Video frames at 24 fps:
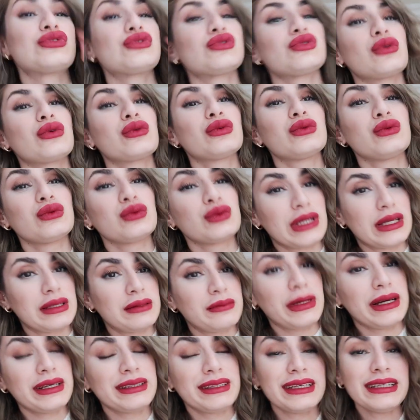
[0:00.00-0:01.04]
Çok
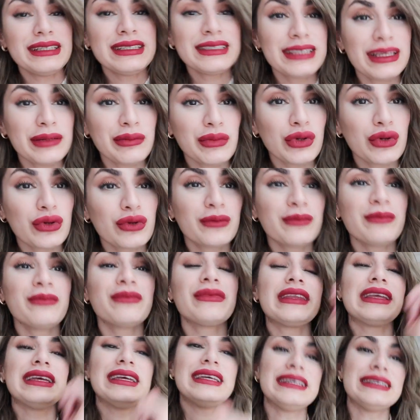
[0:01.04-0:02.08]
uzatmak da istemiyorum.
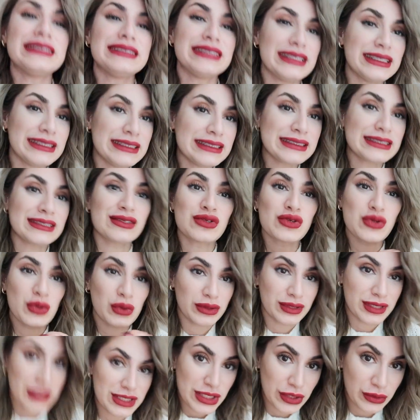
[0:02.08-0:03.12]
İzlediğiniz için
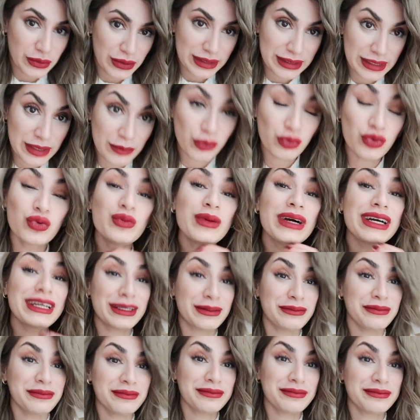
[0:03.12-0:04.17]
çok teşekkür ederim.
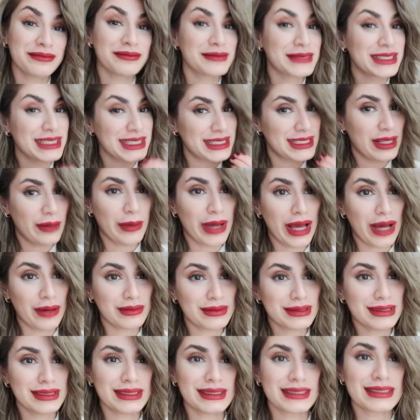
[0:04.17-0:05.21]
Umarım siz de
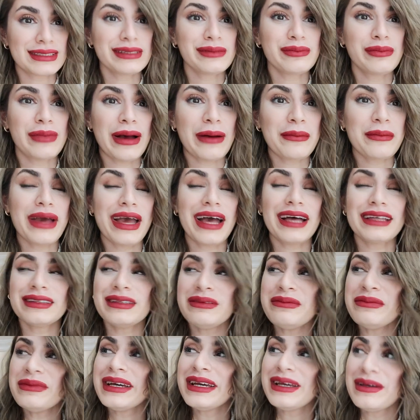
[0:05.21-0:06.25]
beğenmişsinizdir. Ben
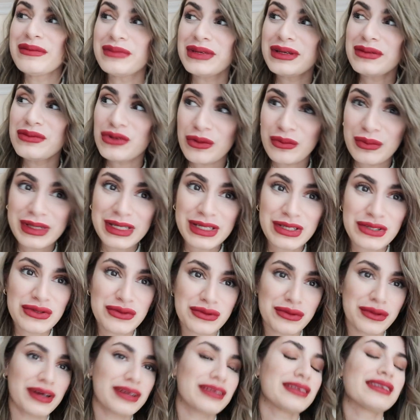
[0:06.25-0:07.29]
beğendim. Bilmiyorum belki
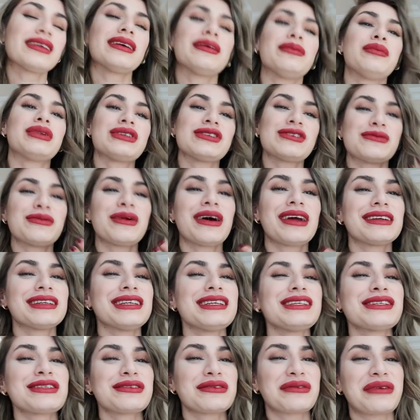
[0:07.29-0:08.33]
şu anda başım ağrıdığı
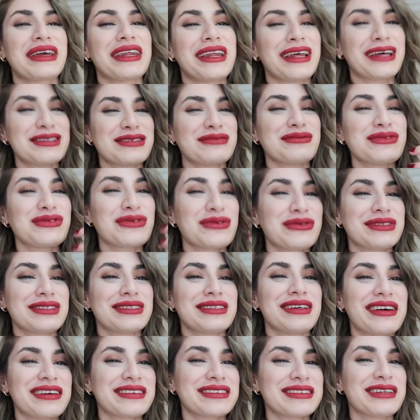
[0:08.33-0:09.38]
için o enerjimi çok
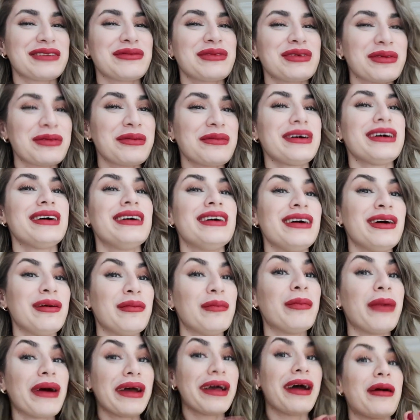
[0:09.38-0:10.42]
size aktaramadım ama
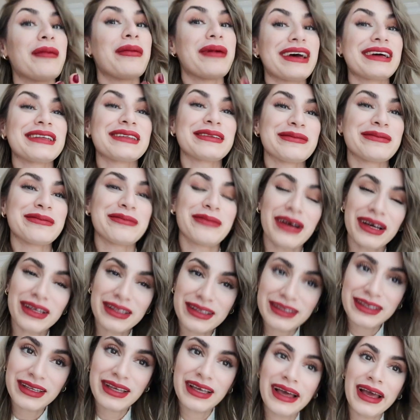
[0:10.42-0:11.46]
bayağı beğendim ben.
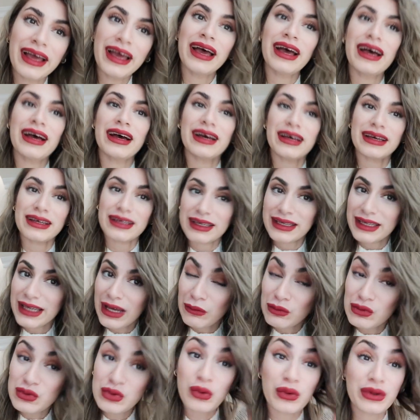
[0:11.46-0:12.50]
E,
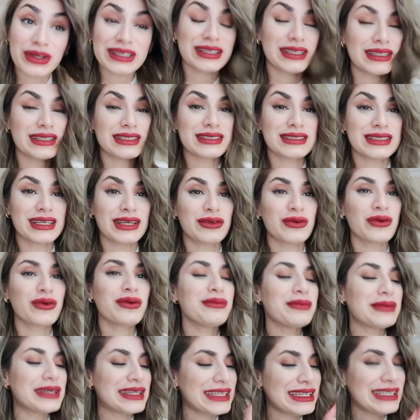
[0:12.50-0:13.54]
kendimi çok iyi
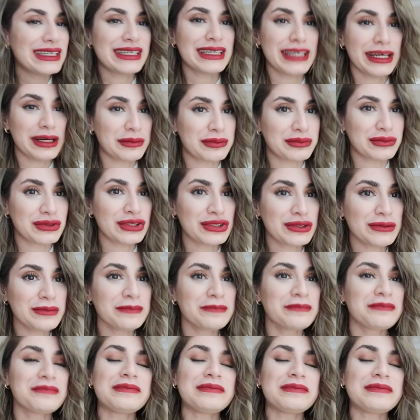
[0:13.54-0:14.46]
hissediyorum. İyi ki yapmışım.